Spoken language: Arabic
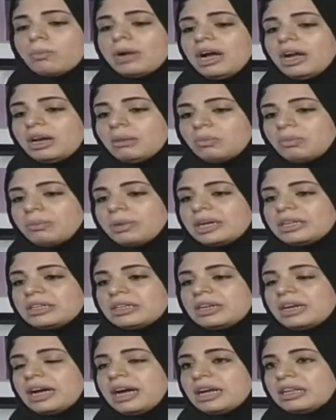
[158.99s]
مع
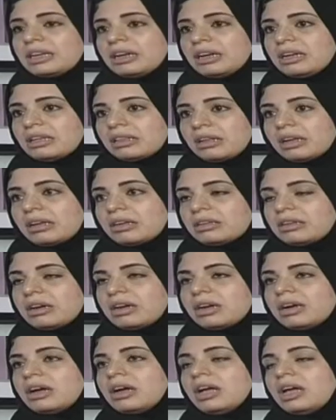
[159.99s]
المبادره هذه اللي
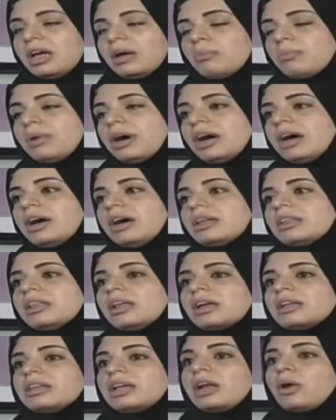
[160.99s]
اطلقناها معاها
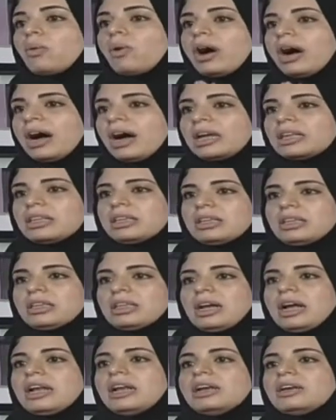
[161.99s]
اطلقنا لوحات
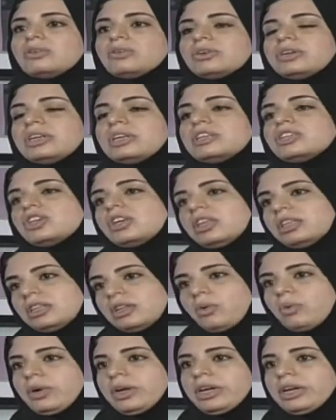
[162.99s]
على الكورنيش
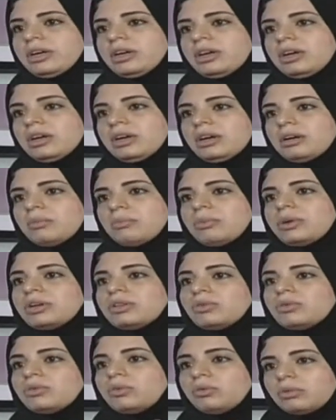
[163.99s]
للتوعيه مم.
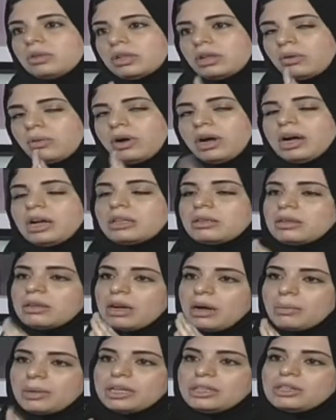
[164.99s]
برضو لوحات
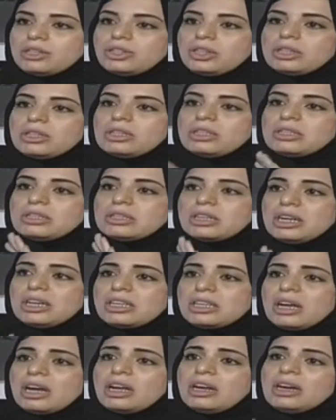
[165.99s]
امانه جدا
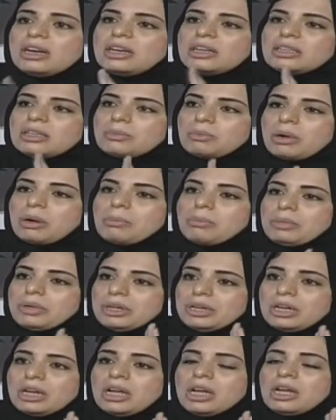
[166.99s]
نزلتها
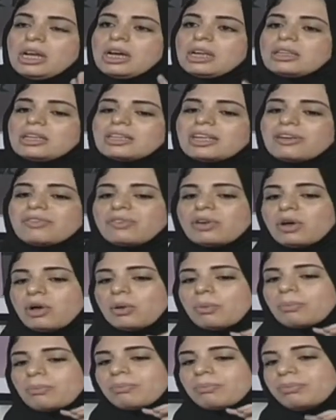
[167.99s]
للاهتمام بالنظافه
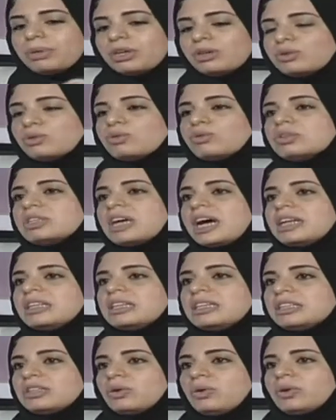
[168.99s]
بخصوص
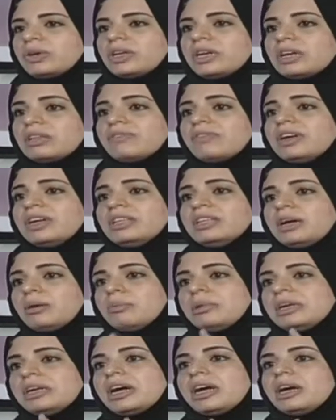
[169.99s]
هذه السلوكيات فاحنا
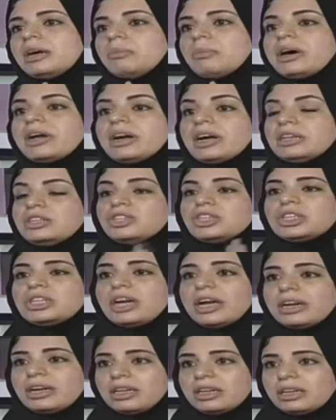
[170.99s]
عملناها عباره عن
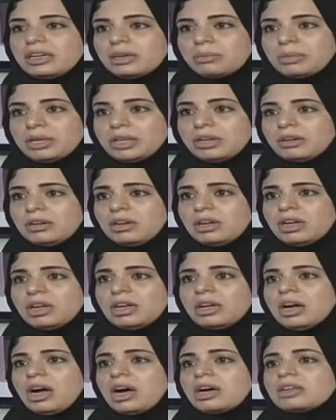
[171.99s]
جداريه كبيره
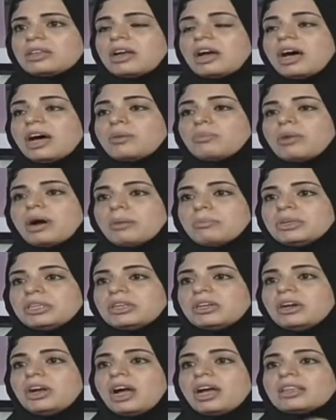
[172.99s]
عرضها 4
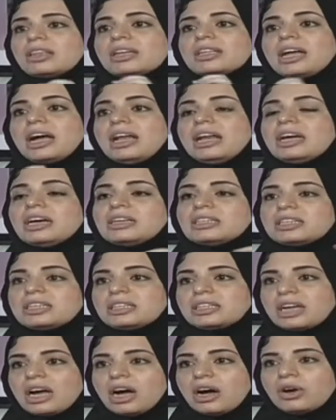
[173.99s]
متر حطينا عليها زي
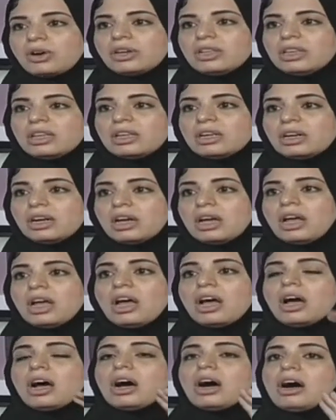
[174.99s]
التعهد
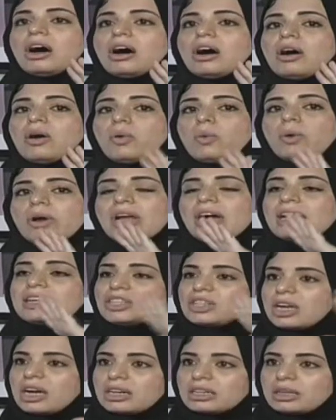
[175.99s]
آه
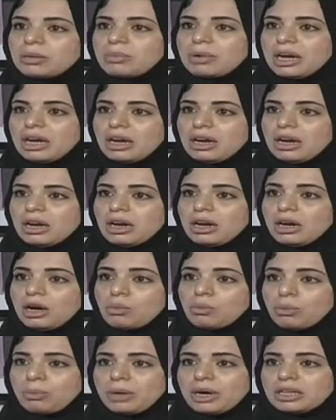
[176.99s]
والهاشتاج تبع
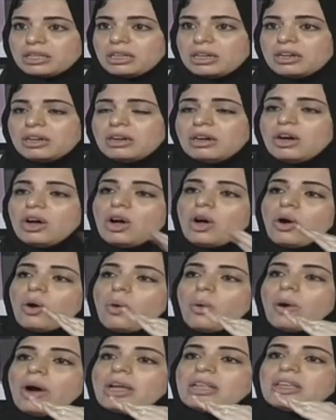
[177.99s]
المبادره
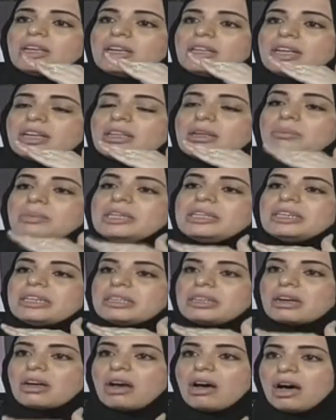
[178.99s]
وحطينا
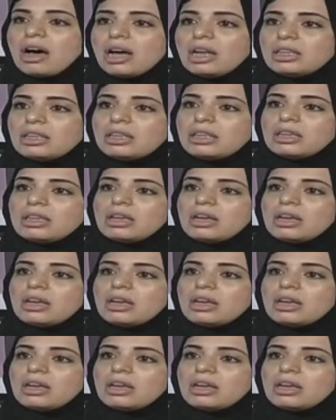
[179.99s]
ثمانية نقاط